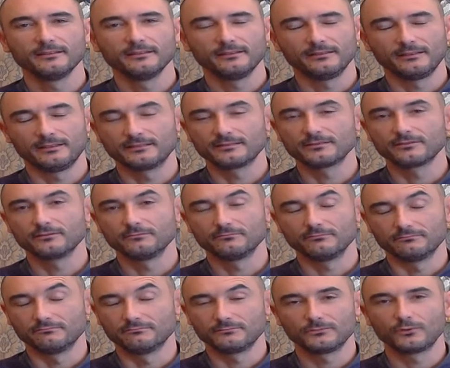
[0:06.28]
anzi
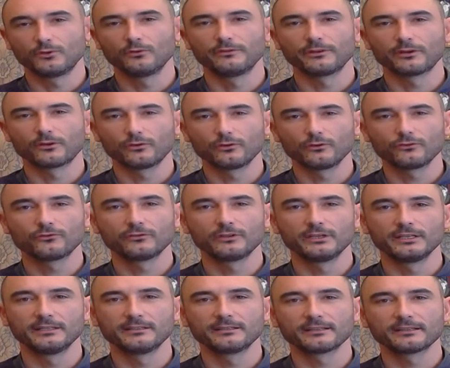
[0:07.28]
doveroso e
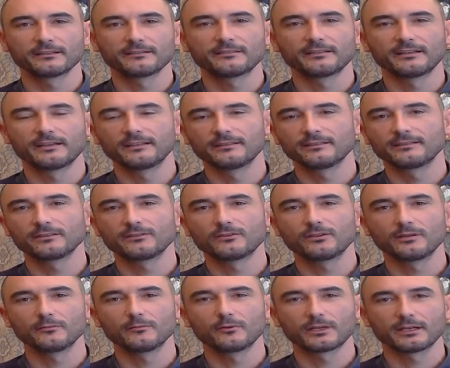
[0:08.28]
interessante,
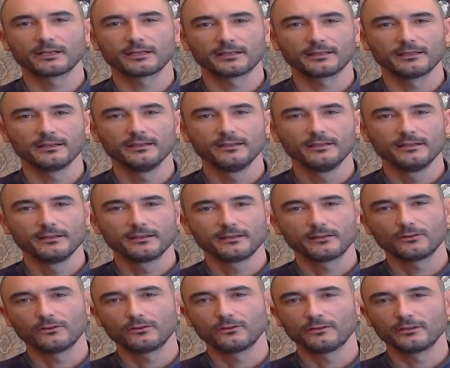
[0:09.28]
collaborare
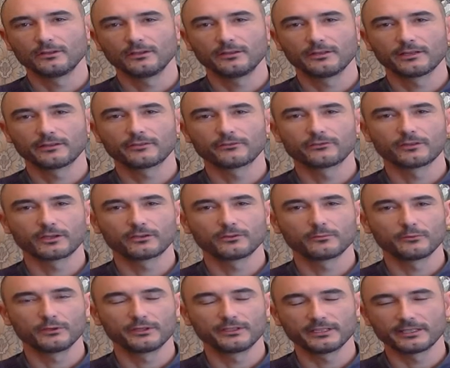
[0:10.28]
con l'assessorato
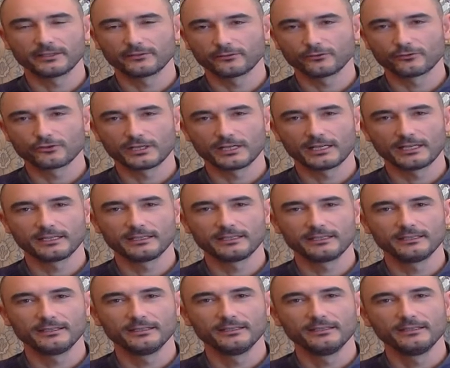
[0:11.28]
politiche
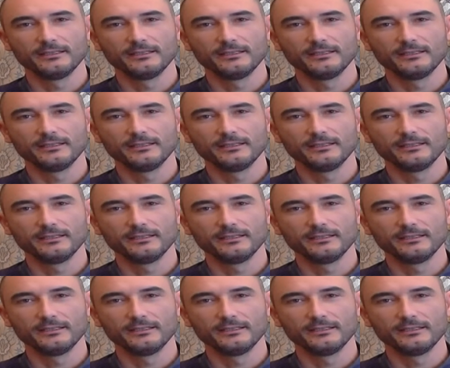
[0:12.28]
sociali,